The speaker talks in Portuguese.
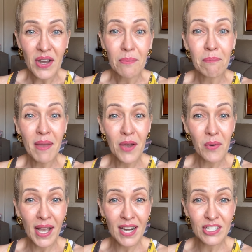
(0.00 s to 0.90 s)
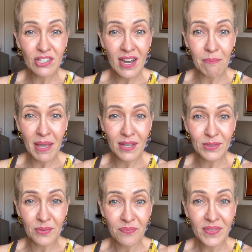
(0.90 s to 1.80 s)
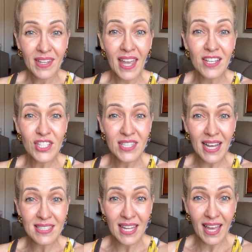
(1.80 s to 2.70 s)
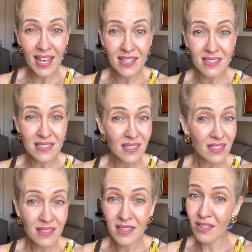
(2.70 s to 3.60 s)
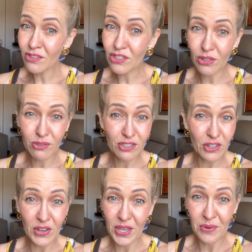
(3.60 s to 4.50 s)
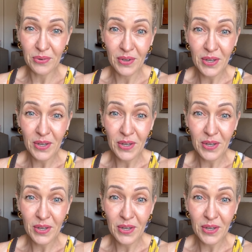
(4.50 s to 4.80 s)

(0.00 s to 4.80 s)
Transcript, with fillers: meu relacionamento, quem dita as regras, não sou só eu,